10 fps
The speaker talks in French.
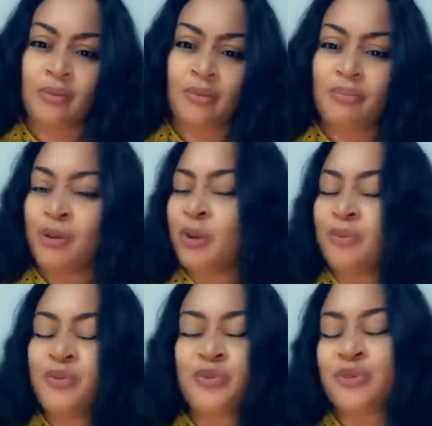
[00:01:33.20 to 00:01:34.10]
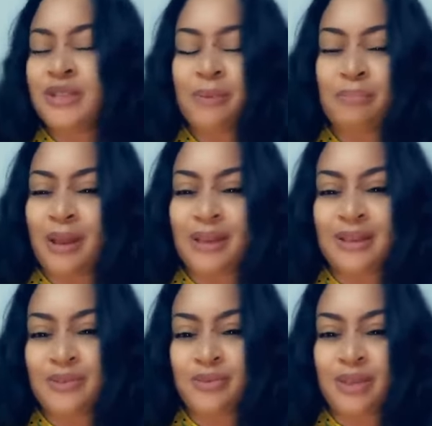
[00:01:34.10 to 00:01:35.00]
Mais quand tu ne sais pas qui
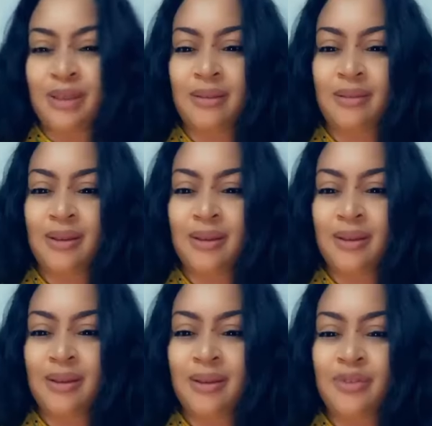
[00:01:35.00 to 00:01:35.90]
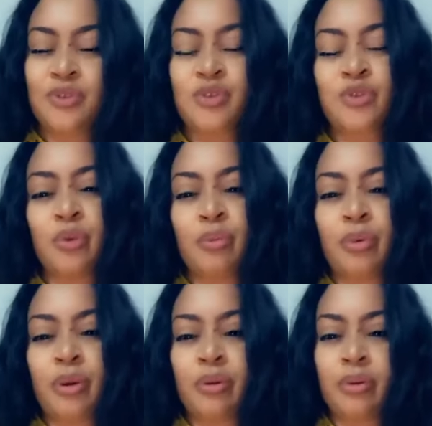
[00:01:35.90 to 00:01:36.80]
tu es, tu sombres.
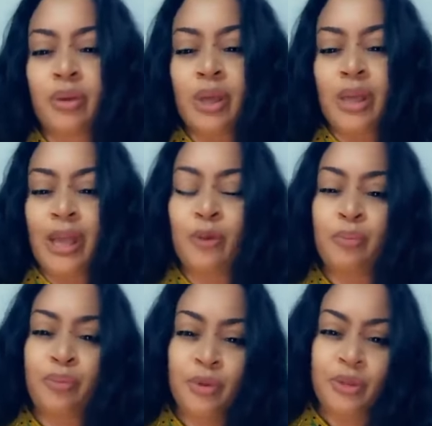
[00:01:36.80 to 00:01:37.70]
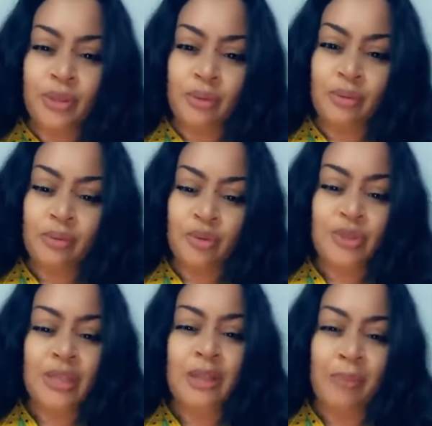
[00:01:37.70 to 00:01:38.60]
Et le but de
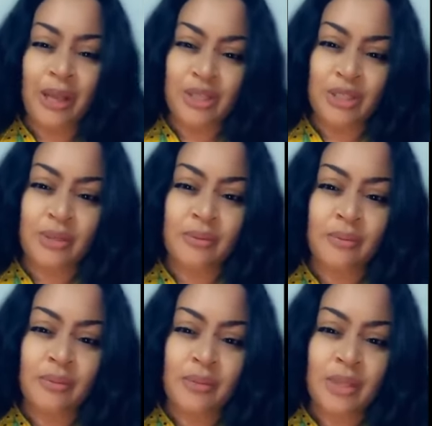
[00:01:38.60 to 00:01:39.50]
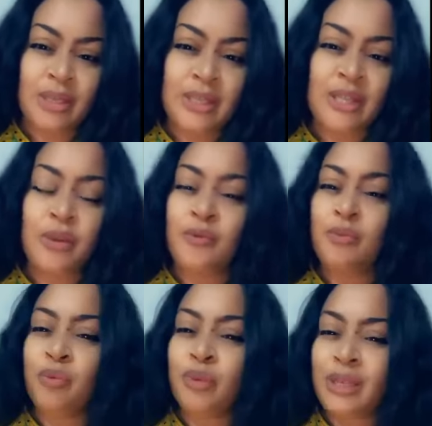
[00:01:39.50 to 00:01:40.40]
cette page, c'est de vous
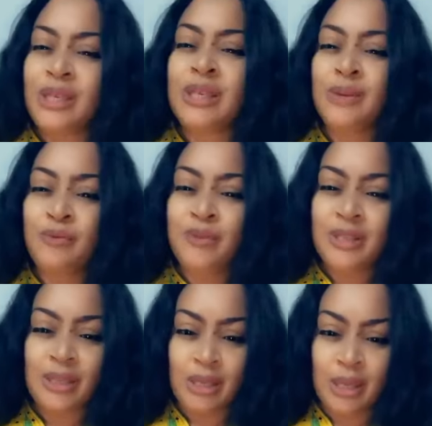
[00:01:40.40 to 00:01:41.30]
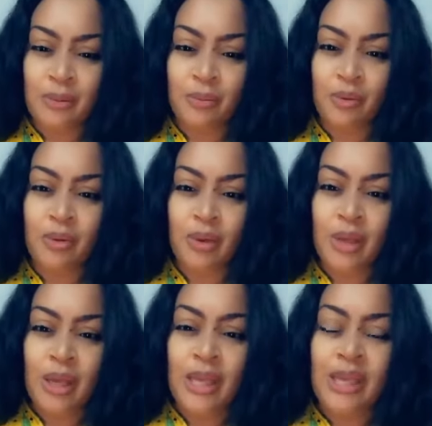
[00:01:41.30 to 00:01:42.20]
montrer qui vous êtes réellement
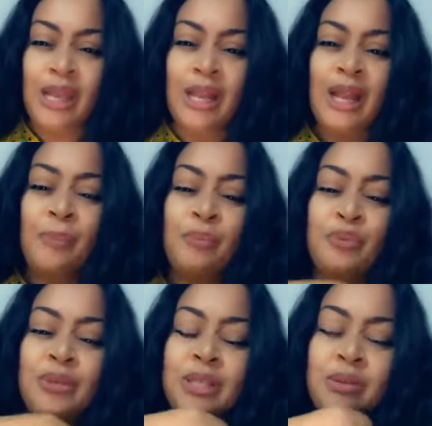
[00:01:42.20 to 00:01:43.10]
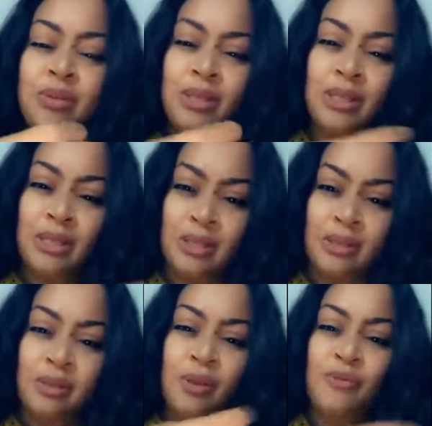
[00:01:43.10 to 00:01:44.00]
et quelle est la
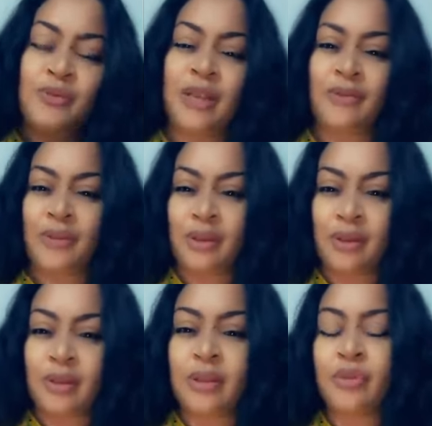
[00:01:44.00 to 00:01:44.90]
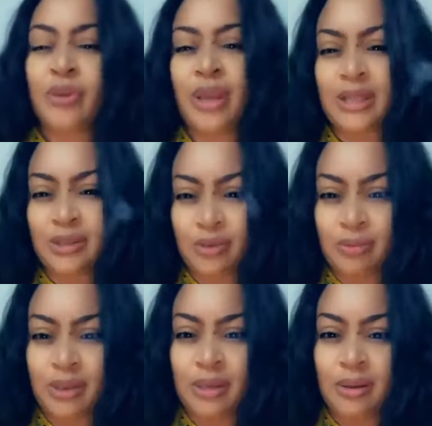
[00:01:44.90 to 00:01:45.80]
puissance que vous avez en tant qu'être humain.